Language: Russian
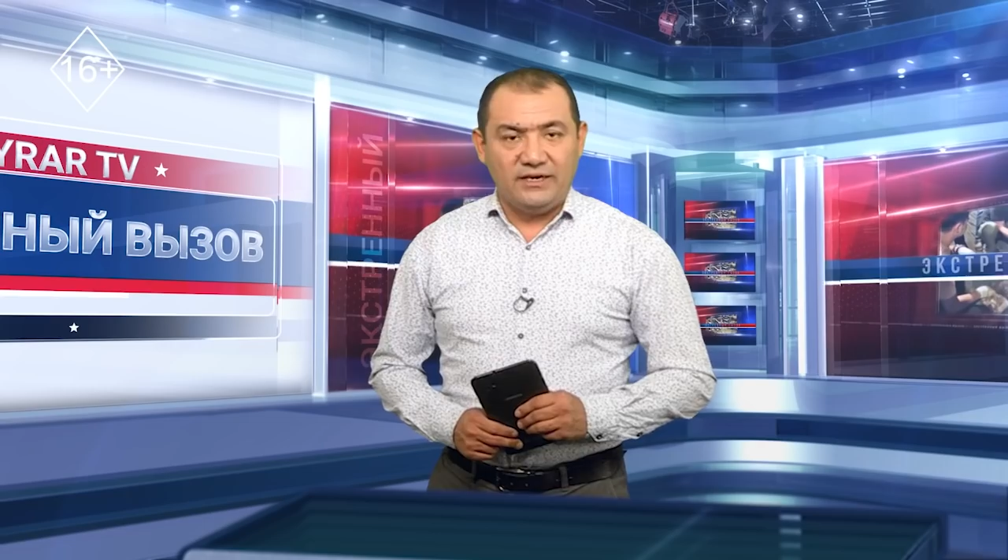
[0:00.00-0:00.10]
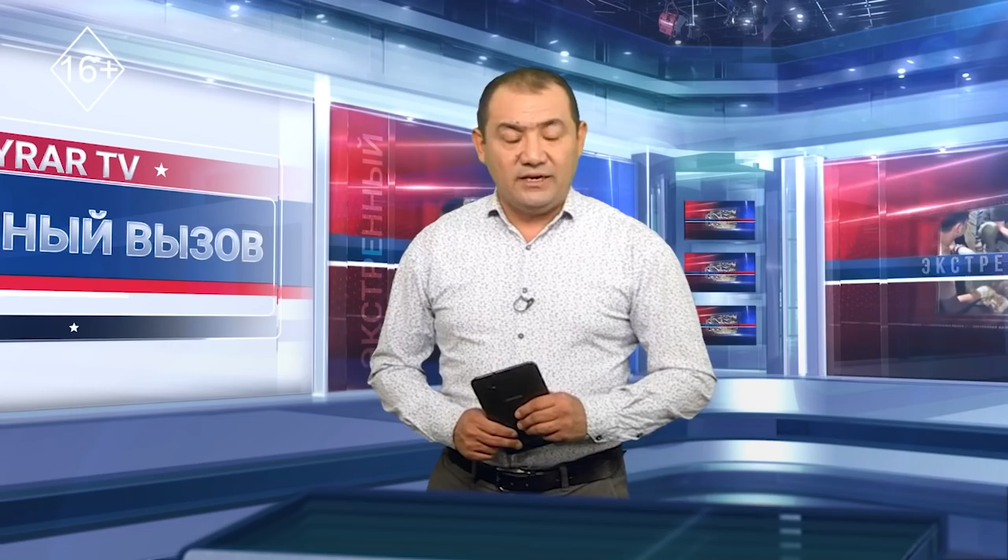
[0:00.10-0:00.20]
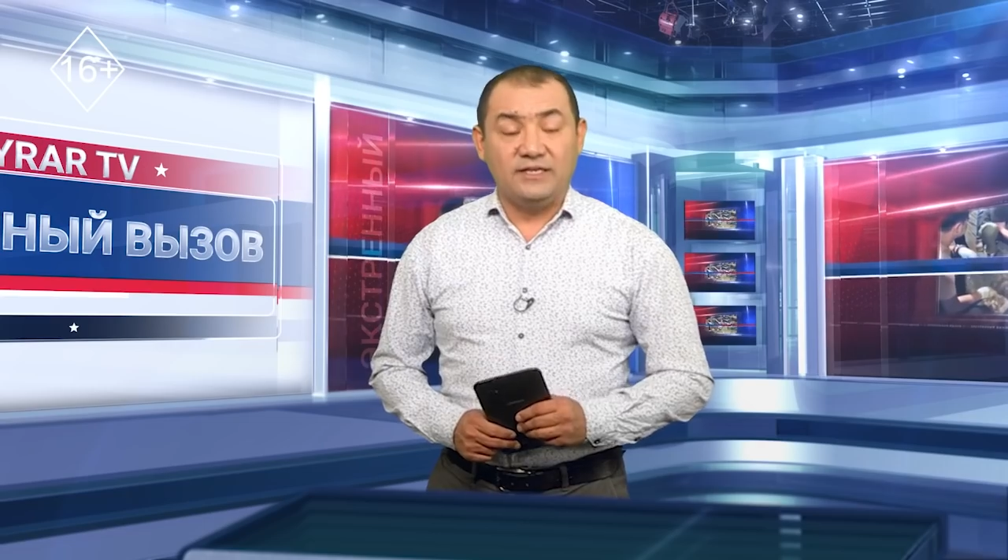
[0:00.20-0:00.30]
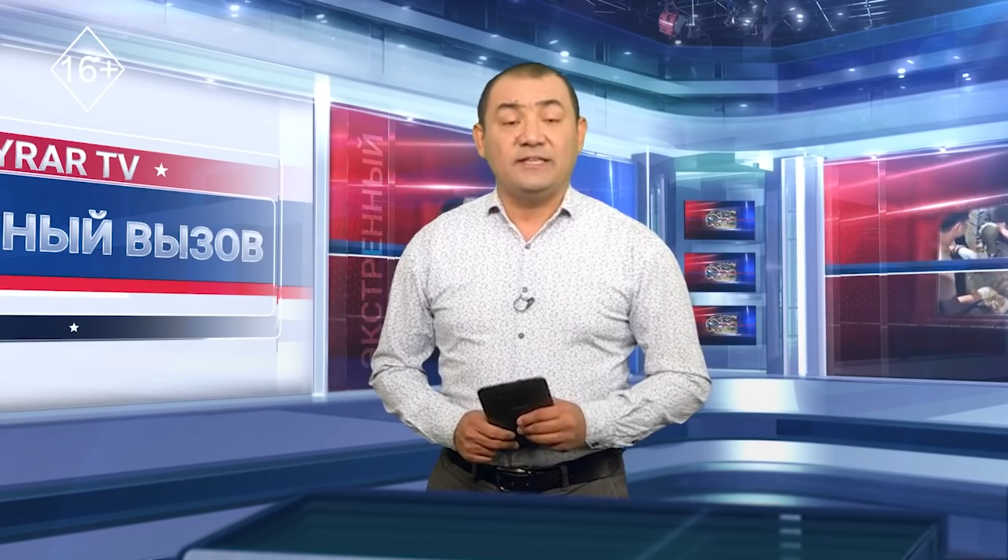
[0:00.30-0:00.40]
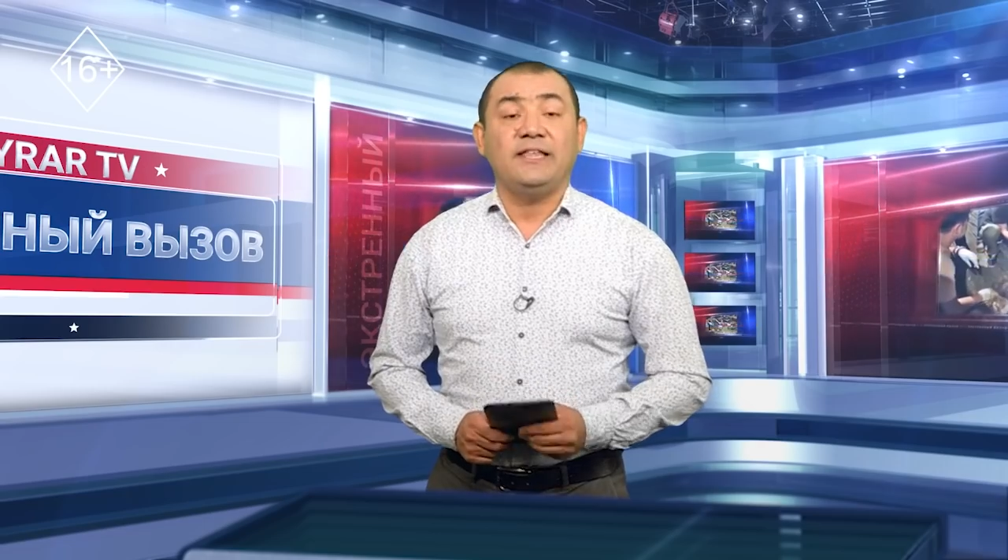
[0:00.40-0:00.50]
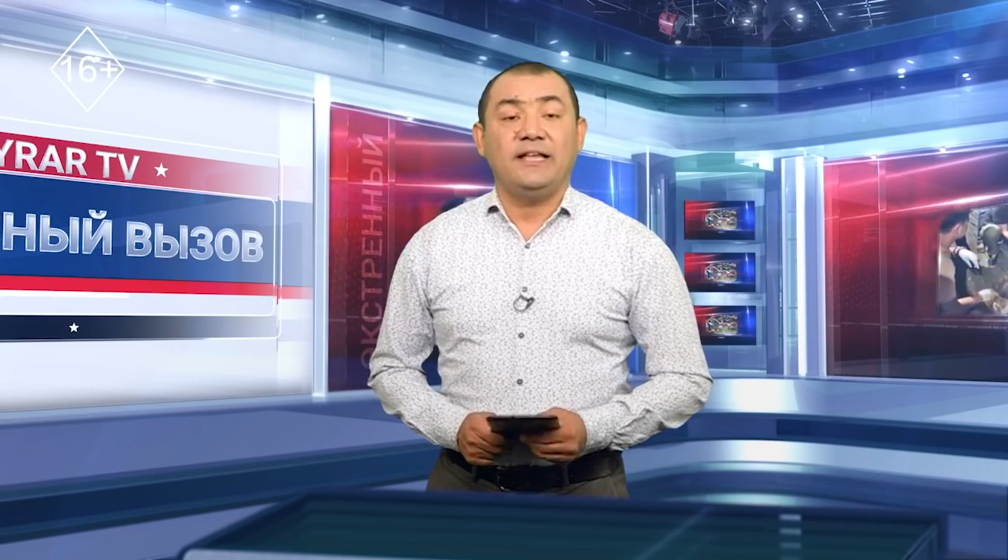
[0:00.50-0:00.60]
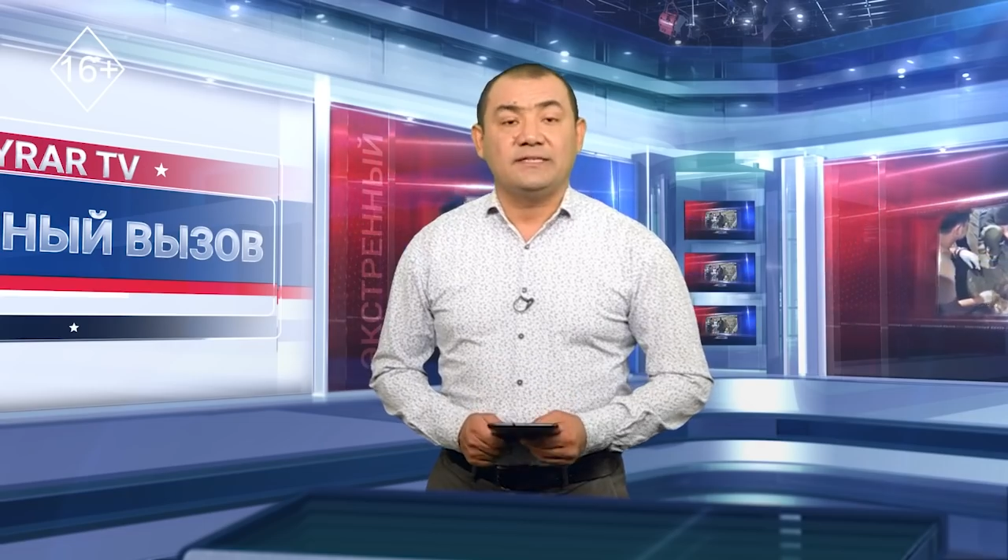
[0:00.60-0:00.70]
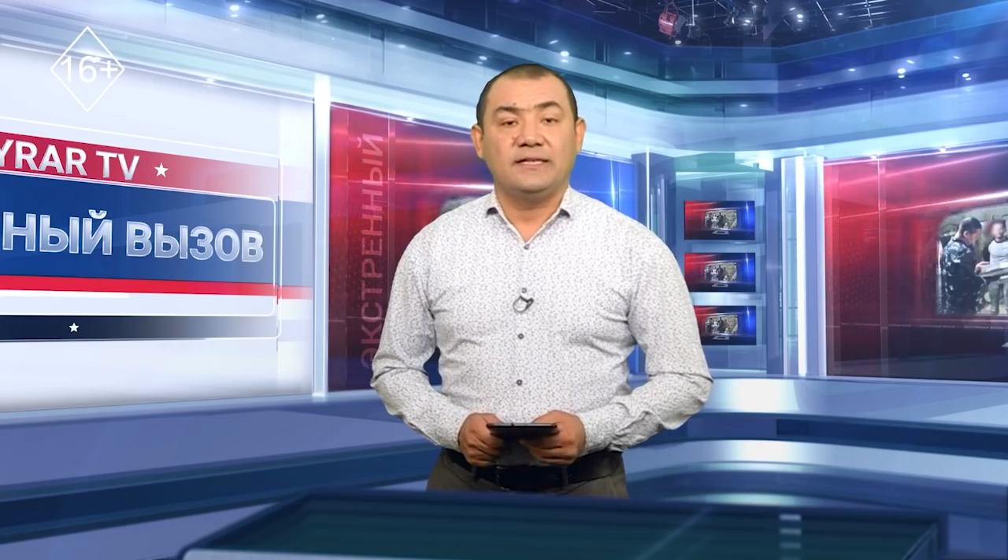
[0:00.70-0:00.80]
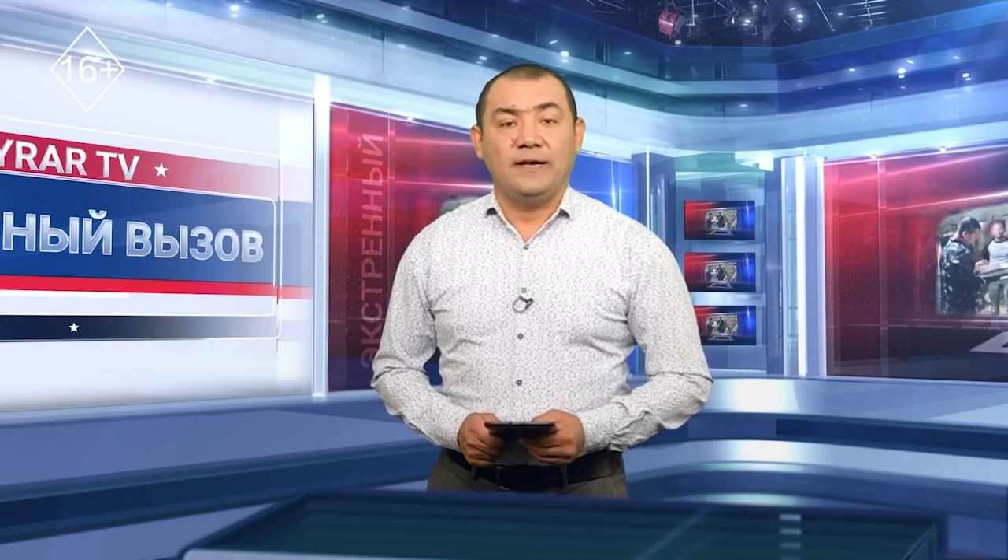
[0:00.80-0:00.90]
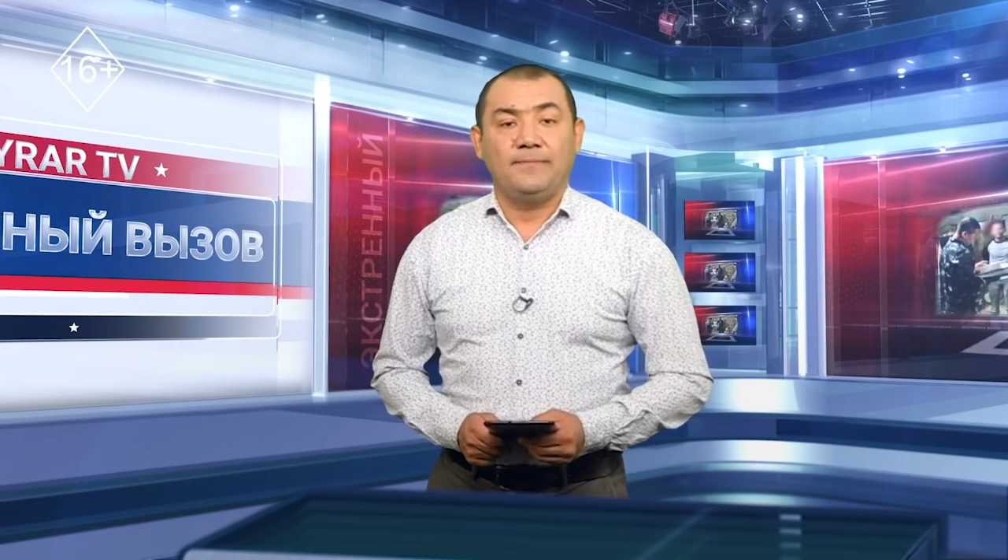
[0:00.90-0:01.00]
и
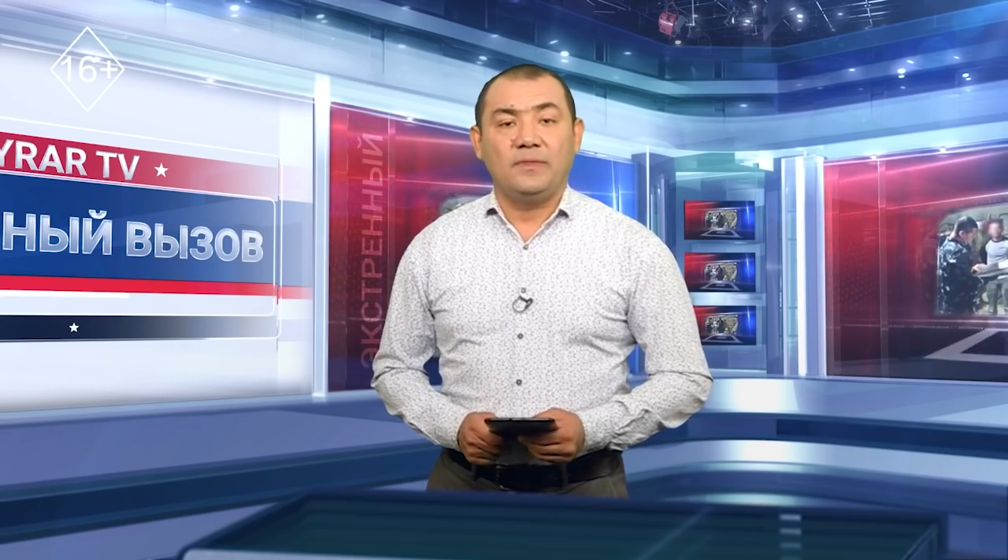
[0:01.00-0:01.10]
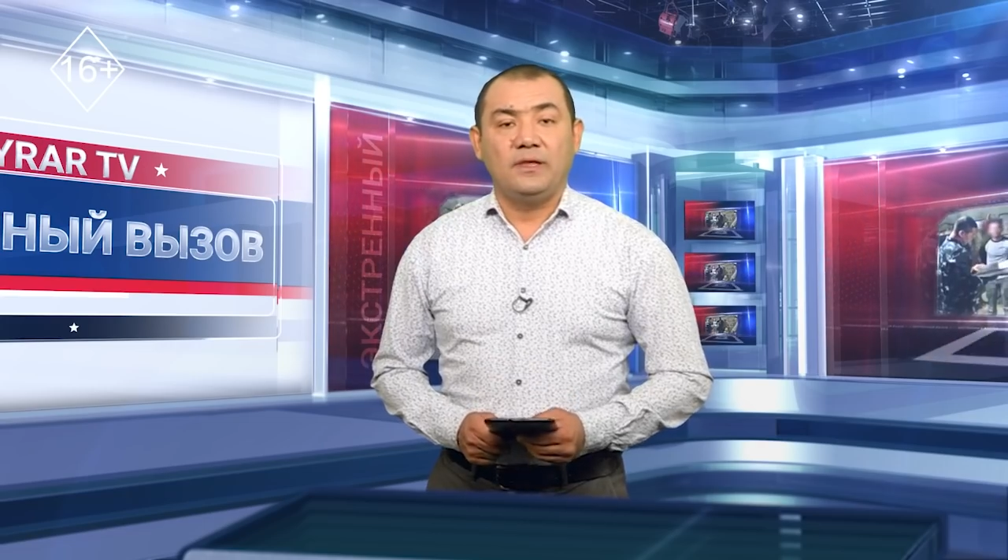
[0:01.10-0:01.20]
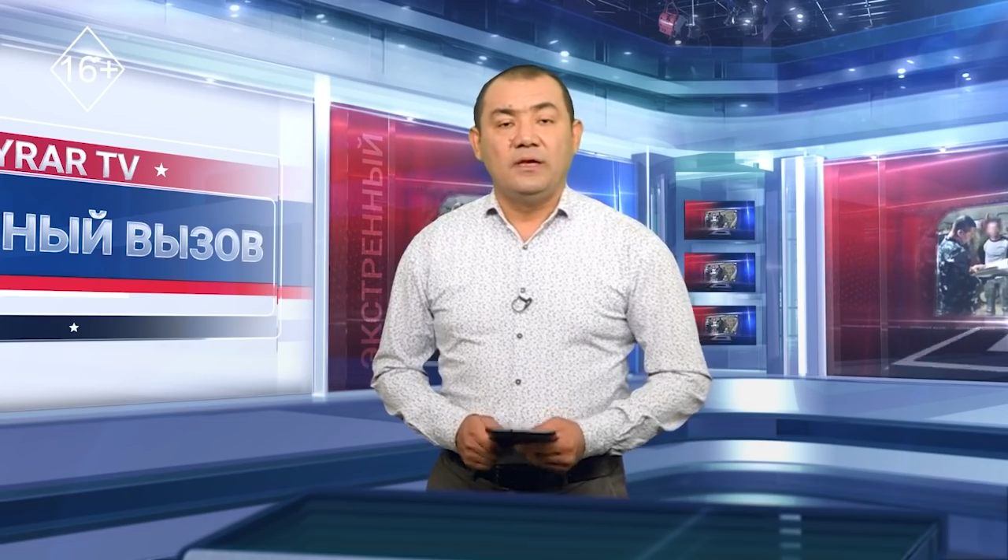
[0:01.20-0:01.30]
резонансное.